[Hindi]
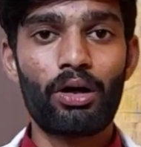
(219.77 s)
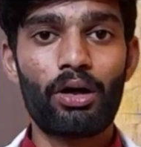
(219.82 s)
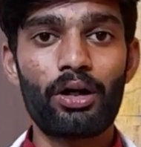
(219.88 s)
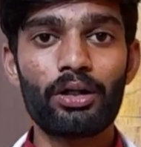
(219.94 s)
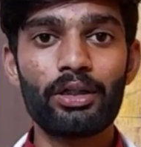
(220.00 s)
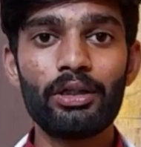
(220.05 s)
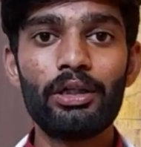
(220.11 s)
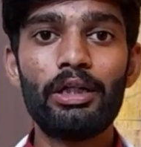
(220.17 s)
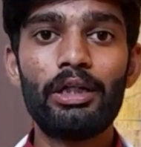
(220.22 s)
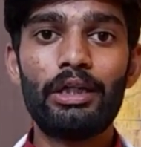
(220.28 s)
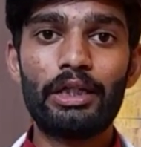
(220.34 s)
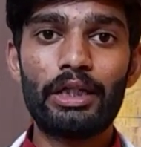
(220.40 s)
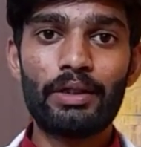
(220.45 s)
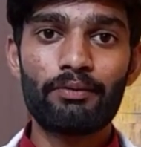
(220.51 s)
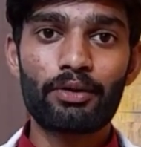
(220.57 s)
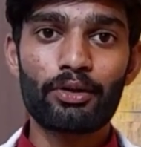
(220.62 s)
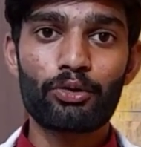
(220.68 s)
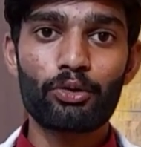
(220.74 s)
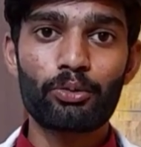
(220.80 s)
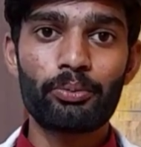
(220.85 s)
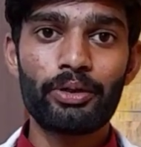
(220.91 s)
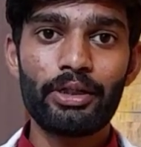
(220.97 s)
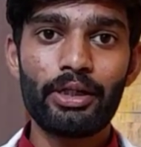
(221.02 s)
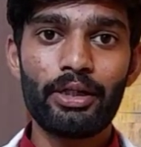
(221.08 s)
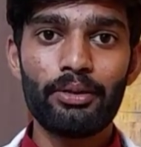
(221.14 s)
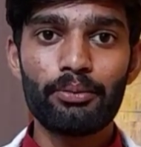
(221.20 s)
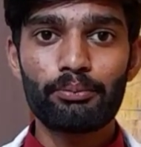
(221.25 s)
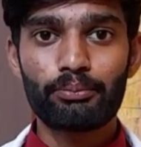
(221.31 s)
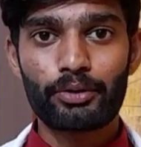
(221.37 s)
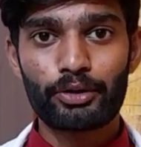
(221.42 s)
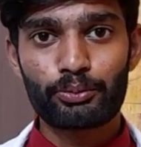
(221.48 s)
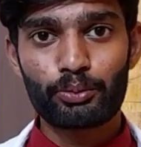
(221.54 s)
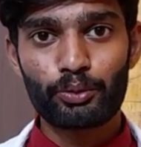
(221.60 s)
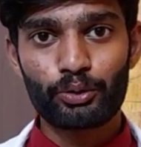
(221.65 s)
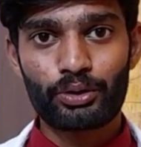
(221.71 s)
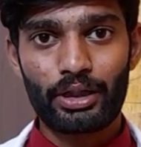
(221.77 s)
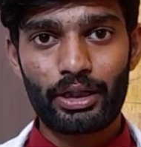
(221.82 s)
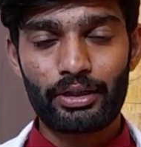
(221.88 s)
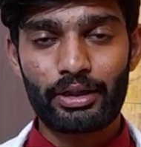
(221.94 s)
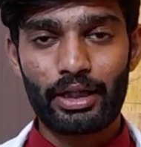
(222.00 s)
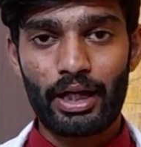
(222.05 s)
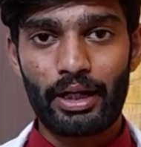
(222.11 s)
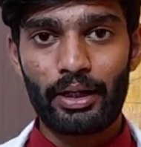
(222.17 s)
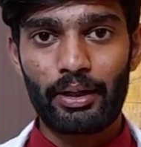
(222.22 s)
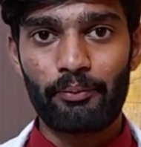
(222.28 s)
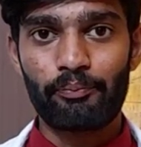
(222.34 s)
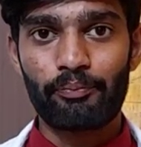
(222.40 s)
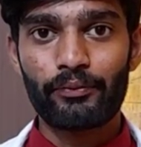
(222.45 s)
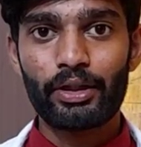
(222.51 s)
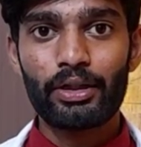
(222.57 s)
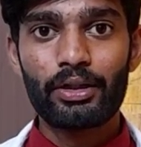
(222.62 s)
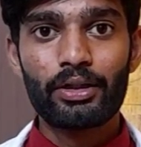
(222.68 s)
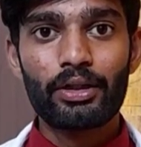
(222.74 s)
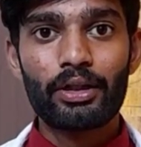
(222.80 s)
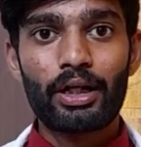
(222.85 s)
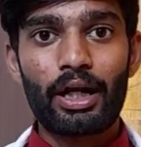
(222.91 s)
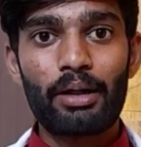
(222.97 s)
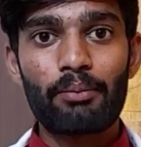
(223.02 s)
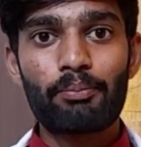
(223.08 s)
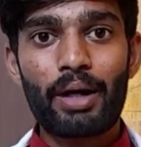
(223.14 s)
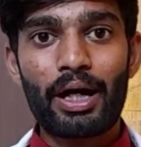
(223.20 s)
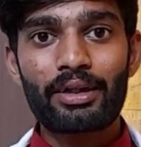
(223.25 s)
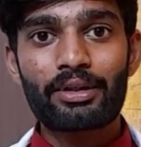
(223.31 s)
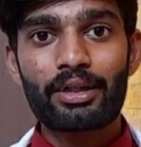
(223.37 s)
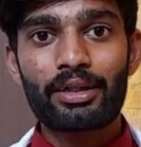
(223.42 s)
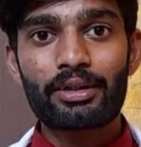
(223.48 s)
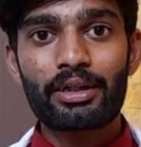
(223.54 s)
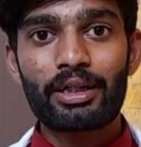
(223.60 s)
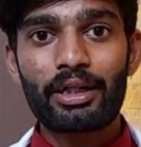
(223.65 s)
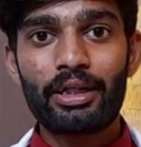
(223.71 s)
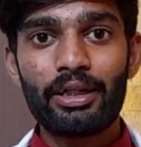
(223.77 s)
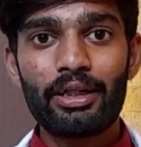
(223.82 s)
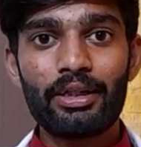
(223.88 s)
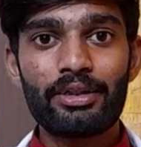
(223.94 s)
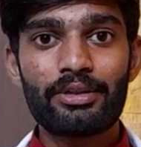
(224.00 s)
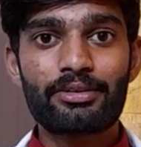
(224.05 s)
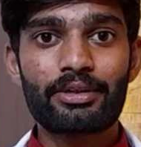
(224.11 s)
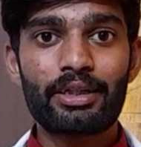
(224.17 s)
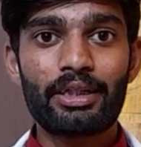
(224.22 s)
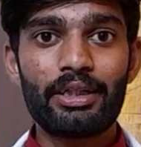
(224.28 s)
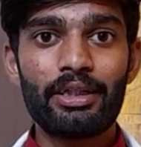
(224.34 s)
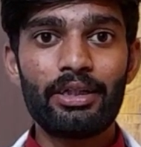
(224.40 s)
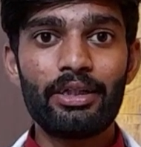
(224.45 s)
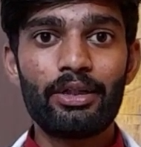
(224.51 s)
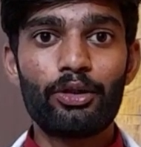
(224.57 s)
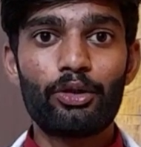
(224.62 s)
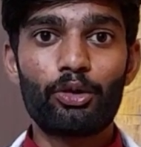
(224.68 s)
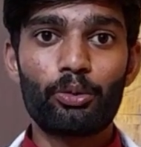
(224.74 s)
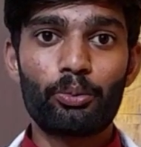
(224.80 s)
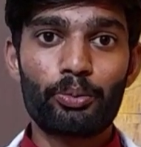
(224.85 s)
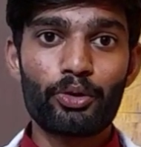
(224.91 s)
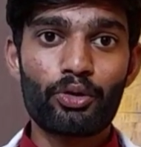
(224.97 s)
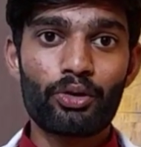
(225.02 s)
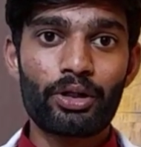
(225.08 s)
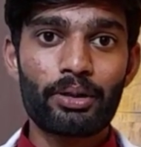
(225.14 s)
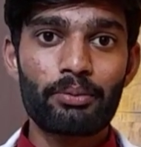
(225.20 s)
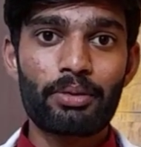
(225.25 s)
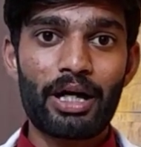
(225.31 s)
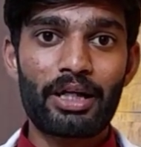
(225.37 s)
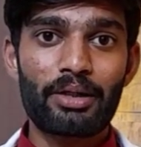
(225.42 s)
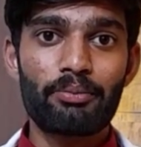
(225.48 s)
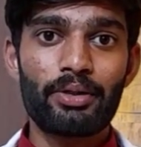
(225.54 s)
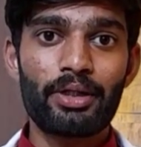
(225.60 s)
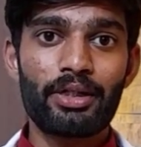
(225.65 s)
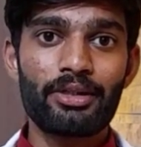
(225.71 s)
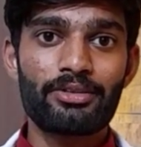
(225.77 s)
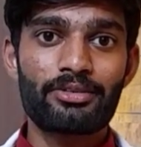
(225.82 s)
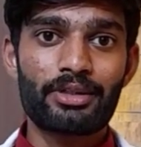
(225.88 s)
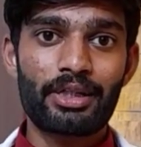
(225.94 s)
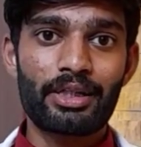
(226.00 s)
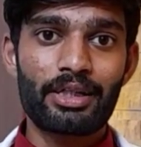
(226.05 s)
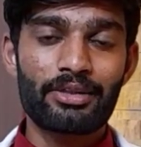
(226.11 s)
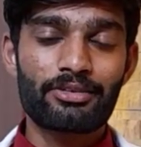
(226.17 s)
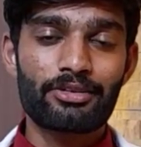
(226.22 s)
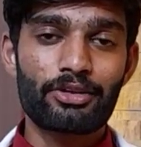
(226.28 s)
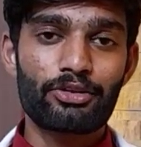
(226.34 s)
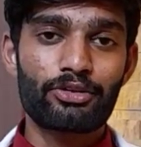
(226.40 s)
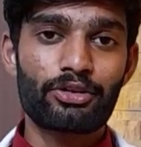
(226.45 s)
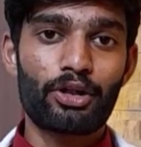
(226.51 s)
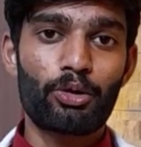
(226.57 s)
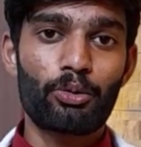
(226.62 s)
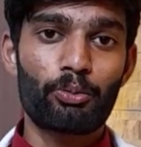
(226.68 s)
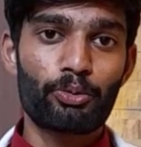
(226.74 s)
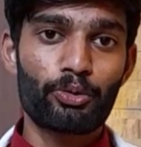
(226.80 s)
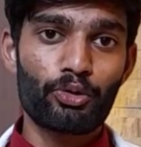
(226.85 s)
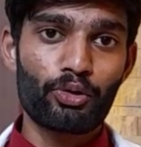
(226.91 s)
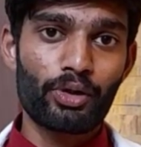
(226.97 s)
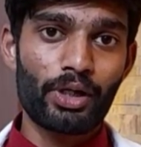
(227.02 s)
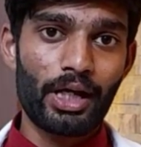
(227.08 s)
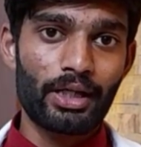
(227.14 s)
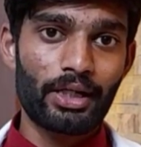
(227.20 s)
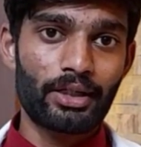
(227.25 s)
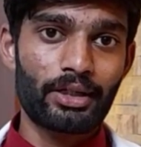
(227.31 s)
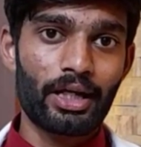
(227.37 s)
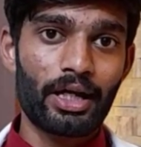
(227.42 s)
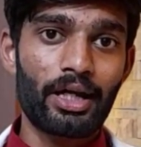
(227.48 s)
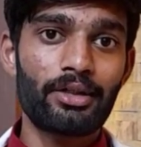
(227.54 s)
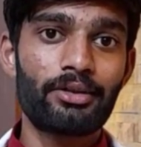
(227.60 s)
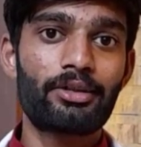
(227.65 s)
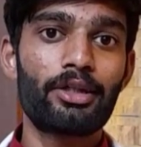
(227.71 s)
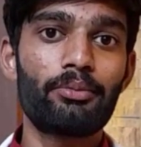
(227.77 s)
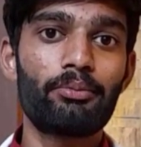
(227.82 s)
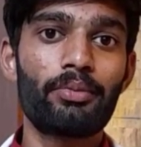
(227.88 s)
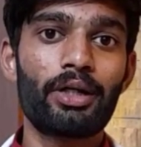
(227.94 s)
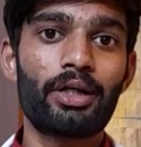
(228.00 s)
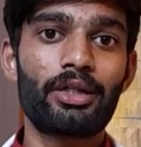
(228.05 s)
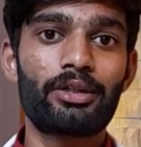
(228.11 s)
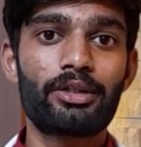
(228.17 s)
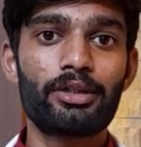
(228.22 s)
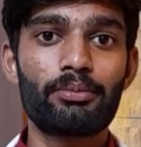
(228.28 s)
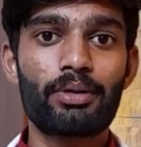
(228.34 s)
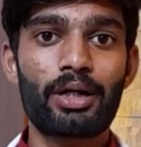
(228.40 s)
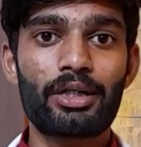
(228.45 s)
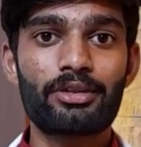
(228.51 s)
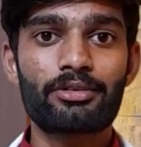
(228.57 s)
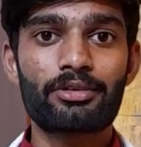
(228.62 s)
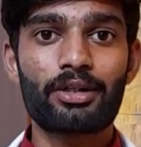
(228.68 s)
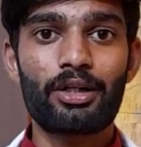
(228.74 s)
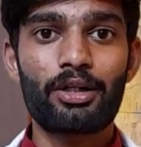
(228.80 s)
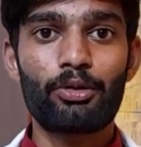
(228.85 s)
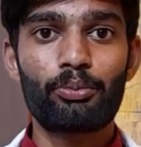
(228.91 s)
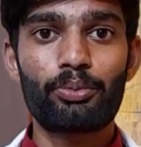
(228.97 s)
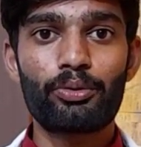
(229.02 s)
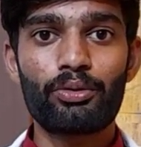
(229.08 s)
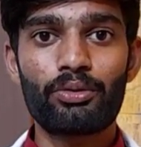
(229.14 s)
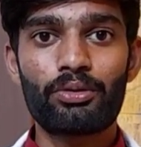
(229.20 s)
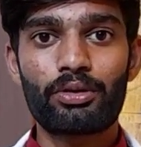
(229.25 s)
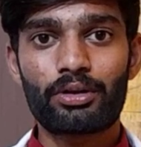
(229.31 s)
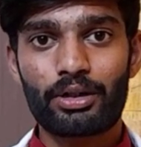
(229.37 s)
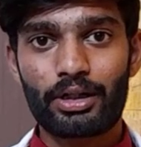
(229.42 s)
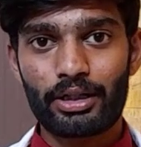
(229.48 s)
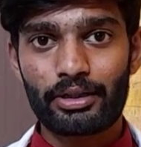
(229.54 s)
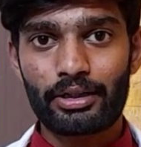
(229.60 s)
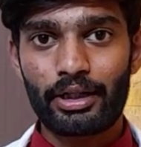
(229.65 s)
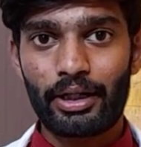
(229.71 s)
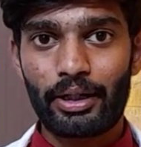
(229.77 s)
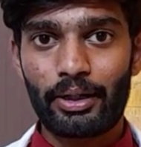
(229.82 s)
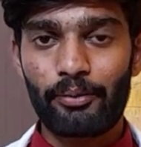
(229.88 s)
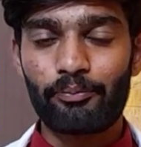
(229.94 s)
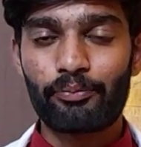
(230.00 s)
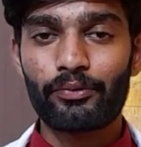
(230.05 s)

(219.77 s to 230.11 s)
और लीवर को भी ये मजबूत करता है अब बात करते हैं इसके उपयोग के बारे में किस तरीके से इसका उपयोग किया जाता है दिन में कितनी बार इसका उपयोग करते हैं